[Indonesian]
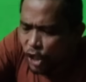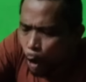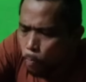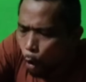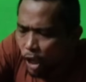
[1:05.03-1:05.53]
si
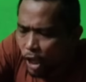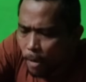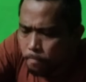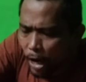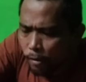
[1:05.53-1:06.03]
goblok ini
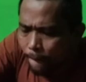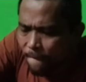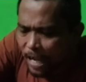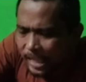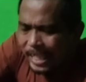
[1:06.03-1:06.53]
lah play itu.
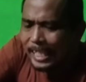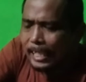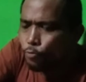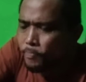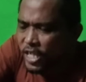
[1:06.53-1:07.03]

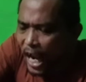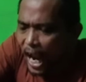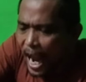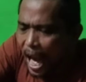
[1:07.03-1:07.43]
Ai ku pecahkan